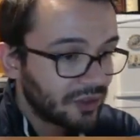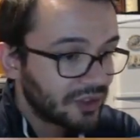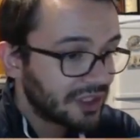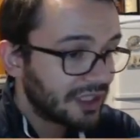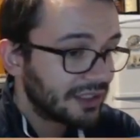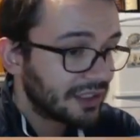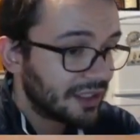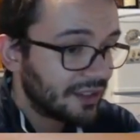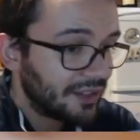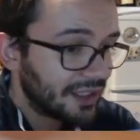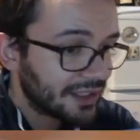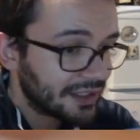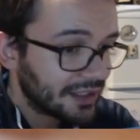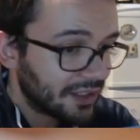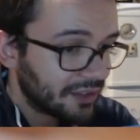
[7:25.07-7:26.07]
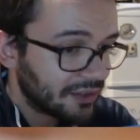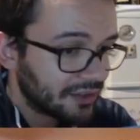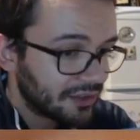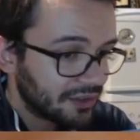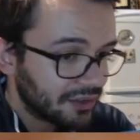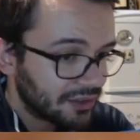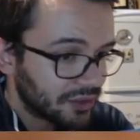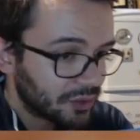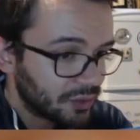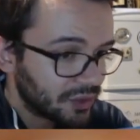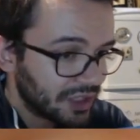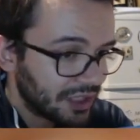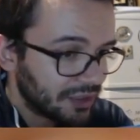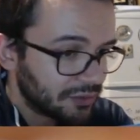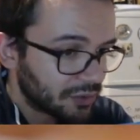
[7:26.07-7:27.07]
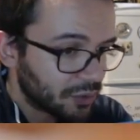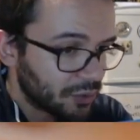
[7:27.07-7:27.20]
Cosa attraversa? Non... Scusate, un